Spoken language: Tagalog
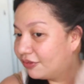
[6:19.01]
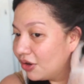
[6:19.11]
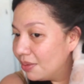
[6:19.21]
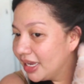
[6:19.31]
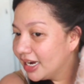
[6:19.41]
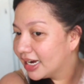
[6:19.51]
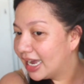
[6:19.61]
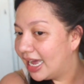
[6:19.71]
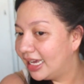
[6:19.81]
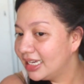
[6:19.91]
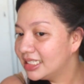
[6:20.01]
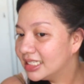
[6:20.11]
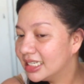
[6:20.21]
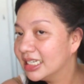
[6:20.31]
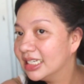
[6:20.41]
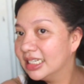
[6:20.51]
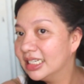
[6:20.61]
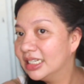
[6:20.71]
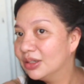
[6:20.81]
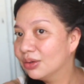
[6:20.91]
From here, guys,
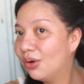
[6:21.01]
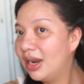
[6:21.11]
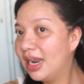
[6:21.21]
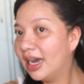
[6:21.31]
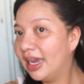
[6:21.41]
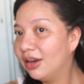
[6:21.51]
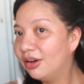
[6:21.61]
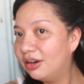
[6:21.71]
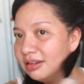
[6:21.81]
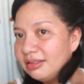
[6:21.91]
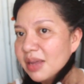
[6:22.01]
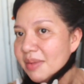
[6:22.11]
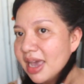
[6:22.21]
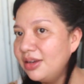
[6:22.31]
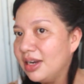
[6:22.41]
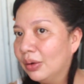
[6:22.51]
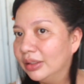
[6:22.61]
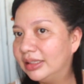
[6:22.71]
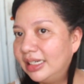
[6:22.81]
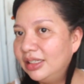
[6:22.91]
kuha lang kayo. Damihan nyo na
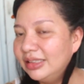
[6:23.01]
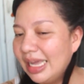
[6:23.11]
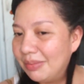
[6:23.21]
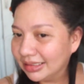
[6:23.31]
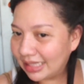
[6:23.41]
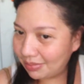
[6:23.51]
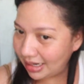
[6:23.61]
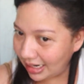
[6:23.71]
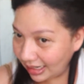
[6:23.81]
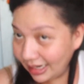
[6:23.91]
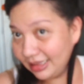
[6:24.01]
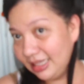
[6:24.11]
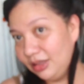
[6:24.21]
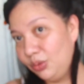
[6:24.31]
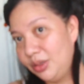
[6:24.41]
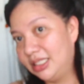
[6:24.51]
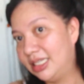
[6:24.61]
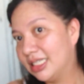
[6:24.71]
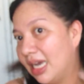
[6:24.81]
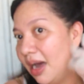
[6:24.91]
onte. Yung tamang-tama lang. And then, twist
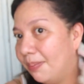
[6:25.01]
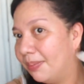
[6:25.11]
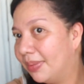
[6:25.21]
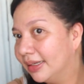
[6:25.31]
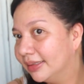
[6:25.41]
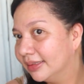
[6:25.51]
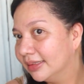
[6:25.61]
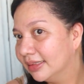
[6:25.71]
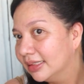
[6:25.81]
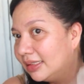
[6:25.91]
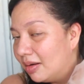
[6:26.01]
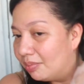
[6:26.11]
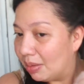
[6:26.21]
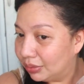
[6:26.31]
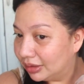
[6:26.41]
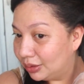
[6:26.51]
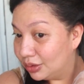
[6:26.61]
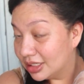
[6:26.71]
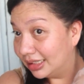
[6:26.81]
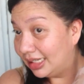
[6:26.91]
this up. Papunta
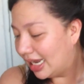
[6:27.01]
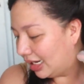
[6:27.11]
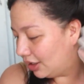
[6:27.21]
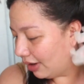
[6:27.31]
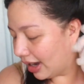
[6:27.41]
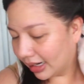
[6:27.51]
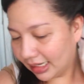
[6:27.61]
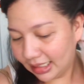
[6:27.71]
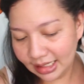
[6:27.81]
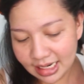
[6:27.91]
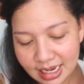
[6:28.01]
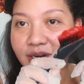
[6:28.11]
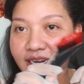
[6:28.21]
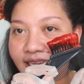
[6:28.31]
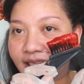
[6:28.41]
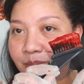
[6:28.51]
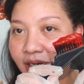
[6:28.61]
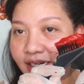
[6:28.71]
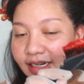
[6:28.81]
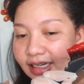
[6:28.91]
dun sa tinayin yung hair kanina. We're gonna get
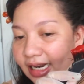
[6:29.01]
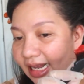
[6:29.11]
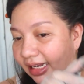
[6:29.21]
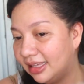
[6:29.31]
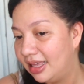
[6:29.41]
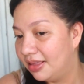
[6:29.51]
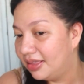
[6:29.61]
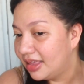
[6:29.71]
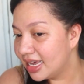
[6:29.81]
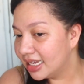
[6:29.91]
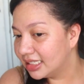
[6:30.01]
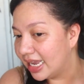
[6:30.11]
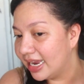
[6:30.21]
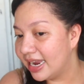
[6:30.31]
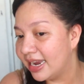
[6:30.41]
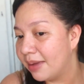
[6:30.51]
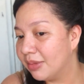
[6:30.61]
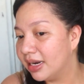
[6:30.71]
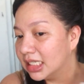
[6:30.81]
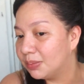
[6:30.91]
product like this, and then
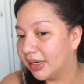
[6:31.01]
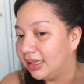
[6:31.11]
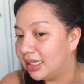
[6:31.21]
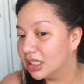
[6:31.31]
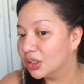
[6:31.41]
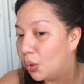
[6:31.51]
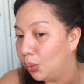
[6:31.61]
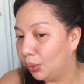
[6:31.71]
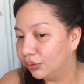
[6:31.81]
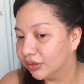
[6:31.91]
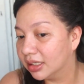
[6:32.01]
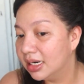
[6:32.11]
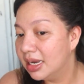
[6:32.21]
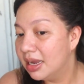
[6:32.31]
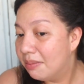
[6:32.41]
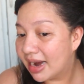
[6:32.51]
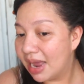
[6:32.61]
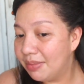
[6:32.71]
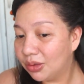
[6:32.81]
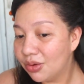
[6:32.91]
I'm gonna spread this all over.
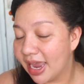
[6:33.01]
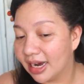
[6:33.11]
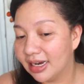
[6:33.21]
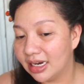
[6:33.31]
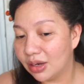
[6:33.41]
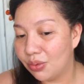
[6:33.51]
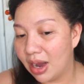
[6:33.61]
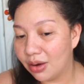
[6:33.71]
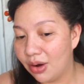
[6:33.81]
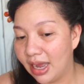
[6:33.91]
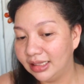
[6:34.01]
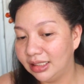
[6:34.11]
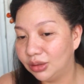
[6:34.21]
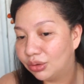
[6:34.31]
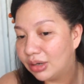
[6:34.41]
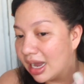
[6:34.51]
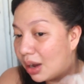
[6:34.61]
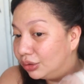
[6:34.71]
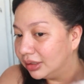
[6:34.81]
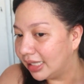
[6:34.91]
Marami tong hair na nakuha ko, ah, hindi to
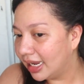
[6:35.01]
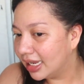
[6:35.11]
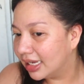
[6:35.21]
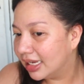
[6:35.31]
kaunti.